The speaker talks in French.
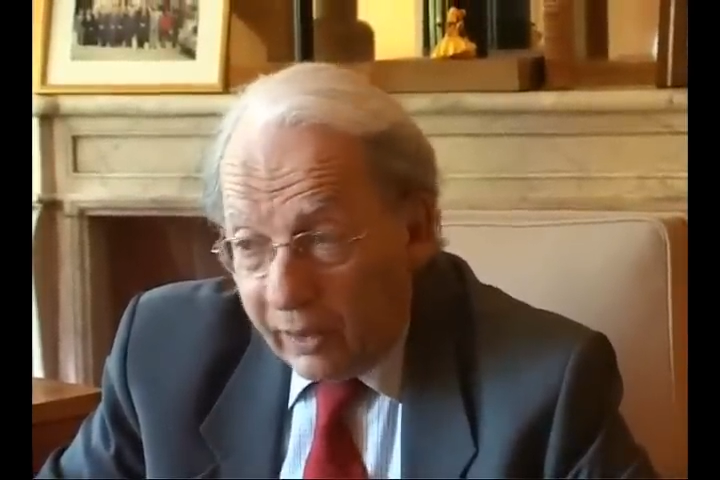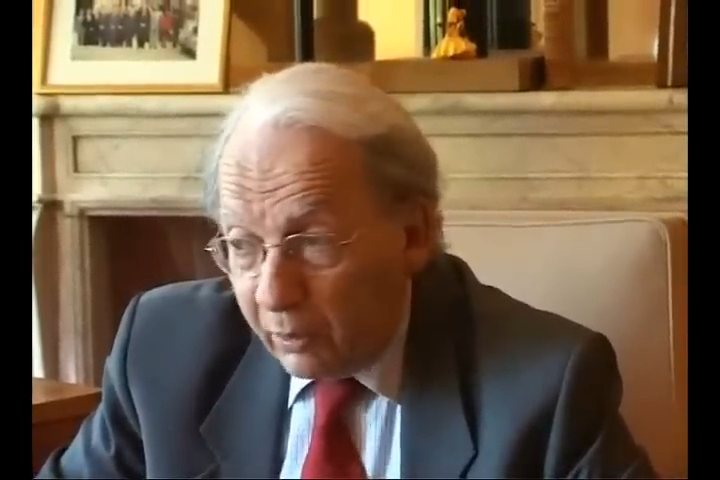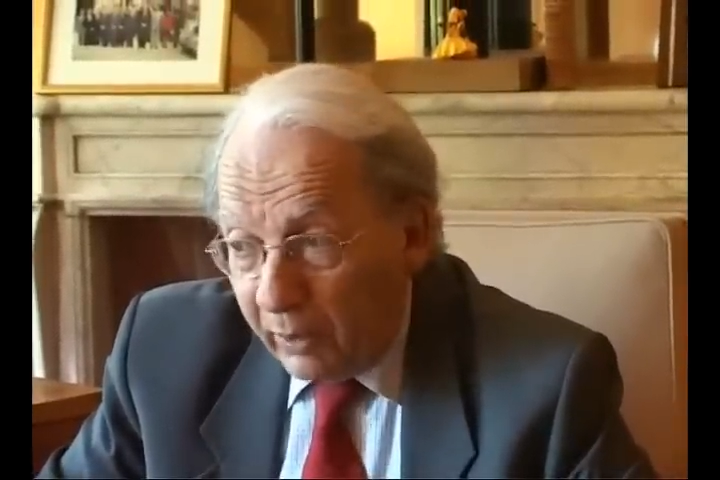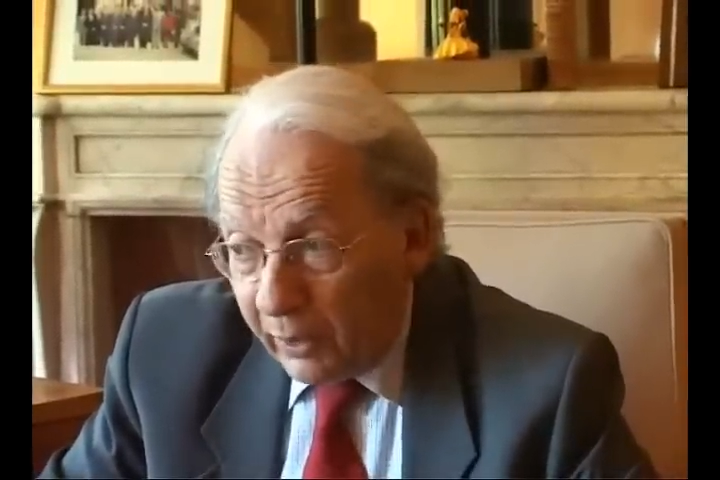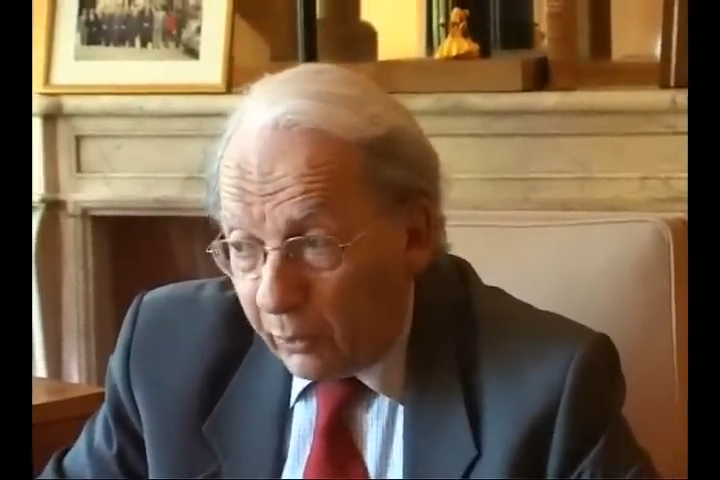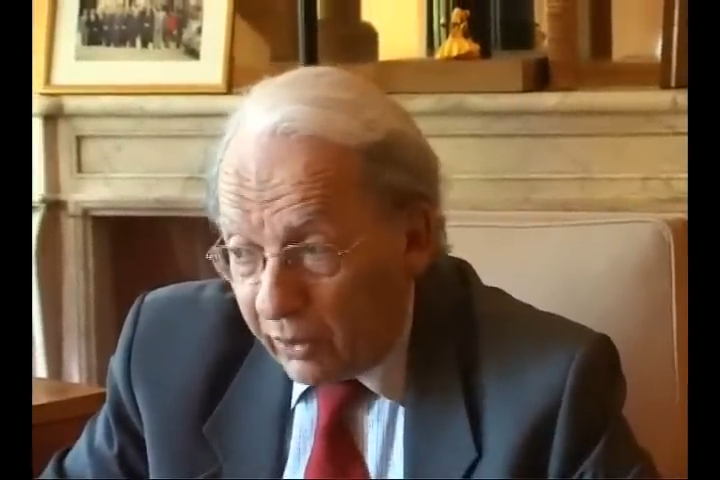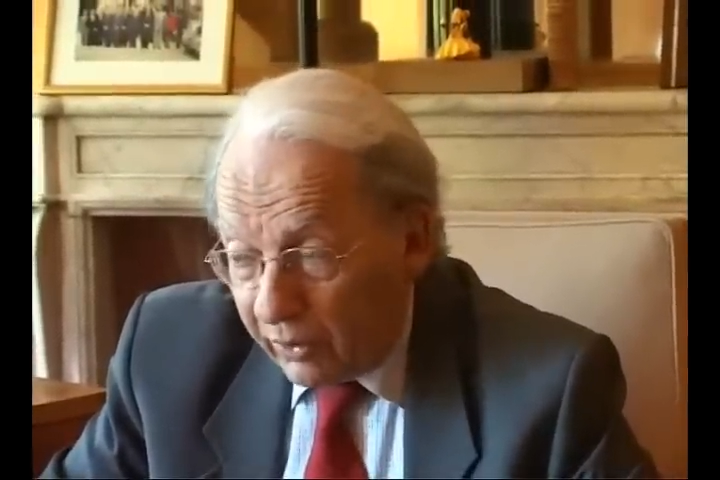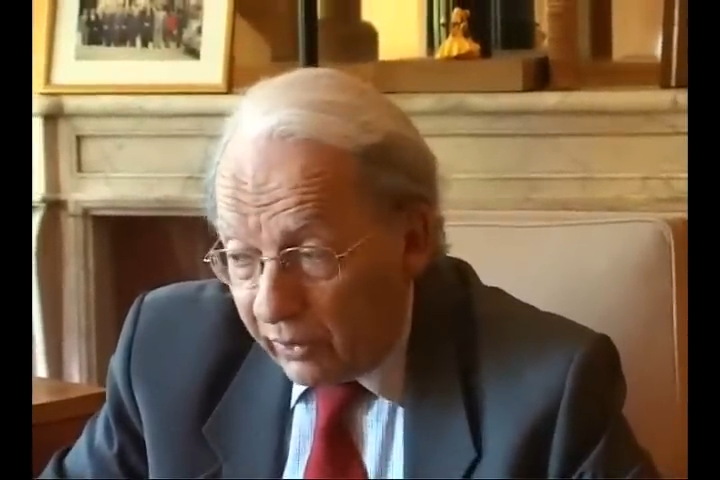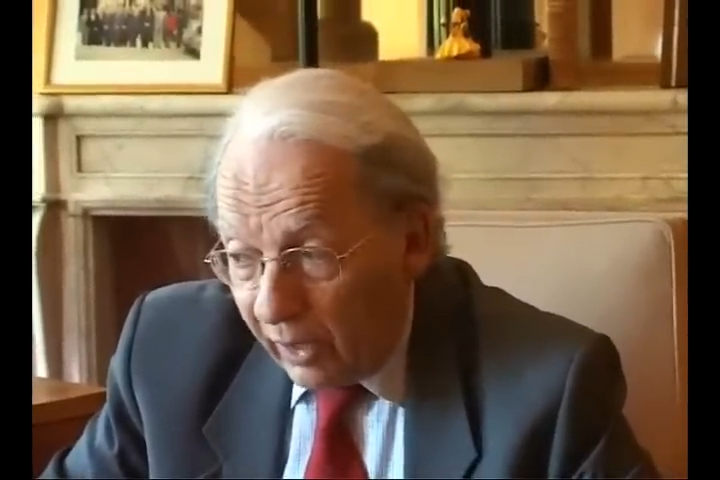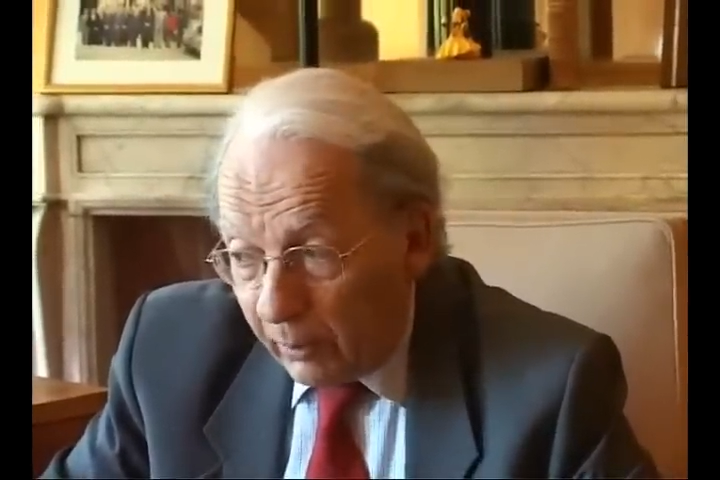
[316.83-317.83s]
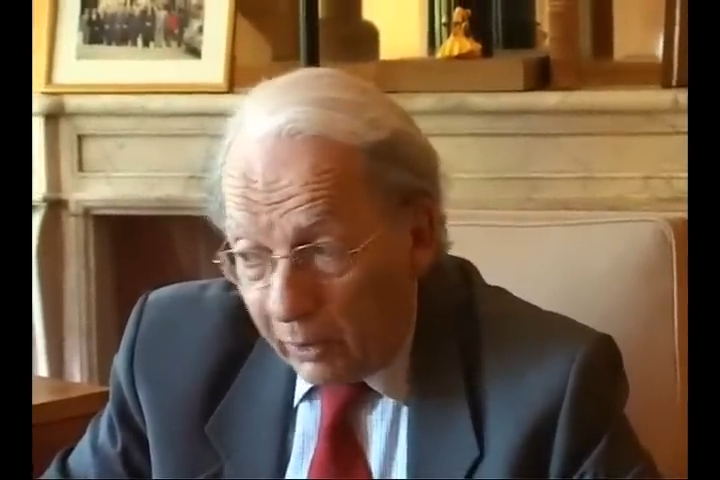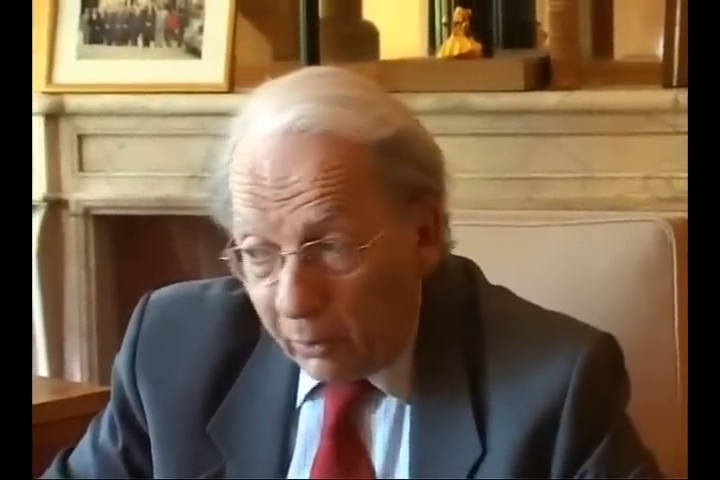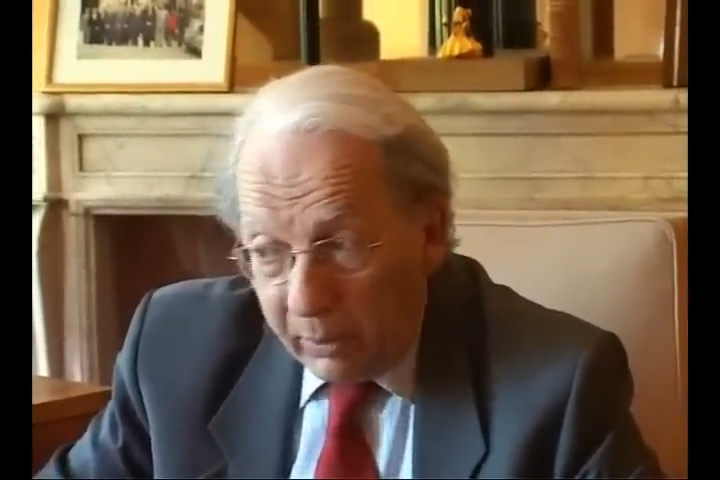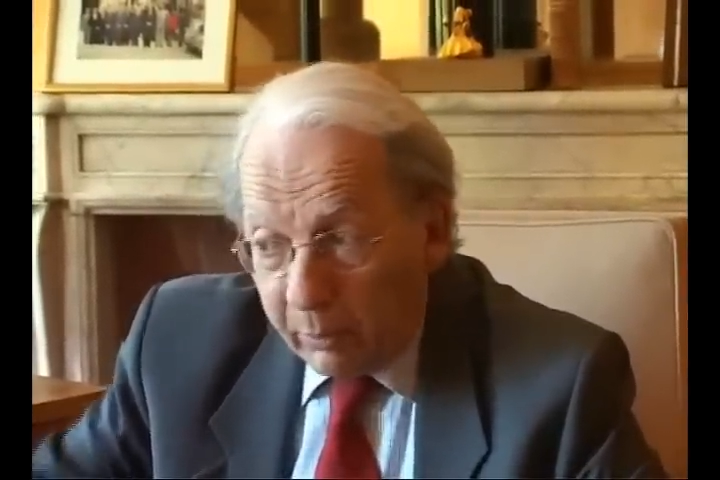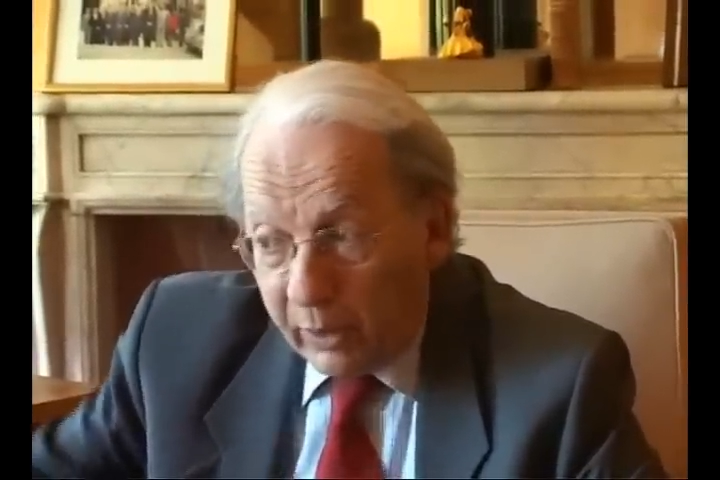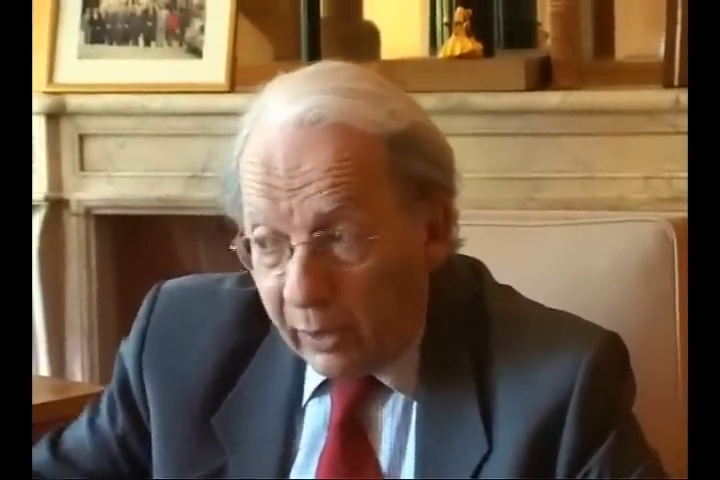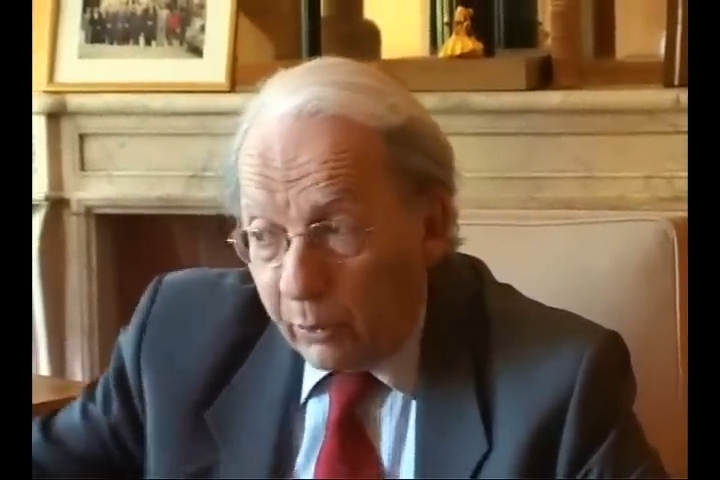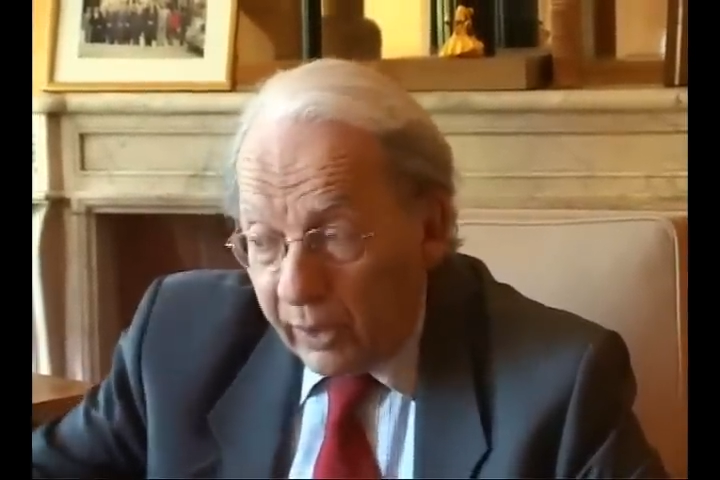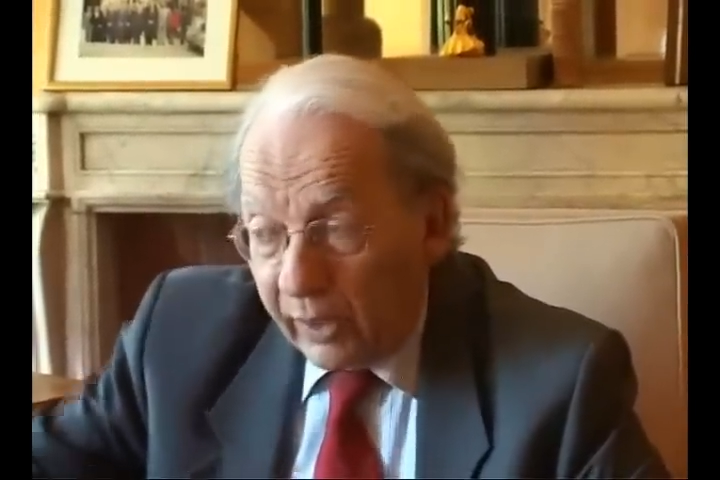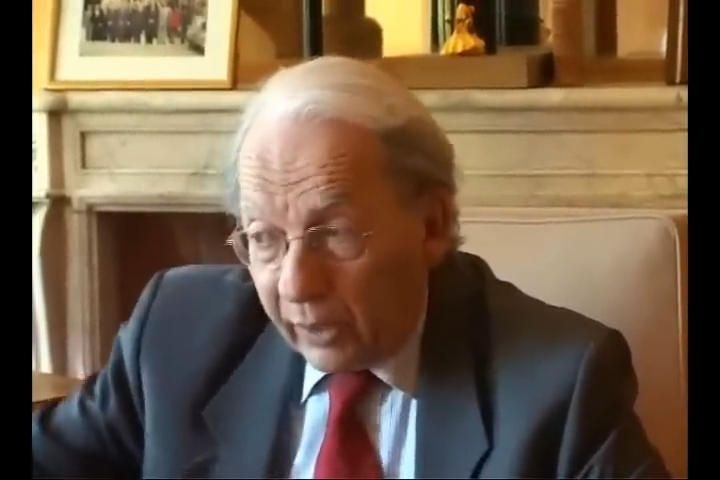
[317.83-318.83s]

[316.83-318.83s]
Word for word: et de manière aussi stable, alors même qu'il y a eu des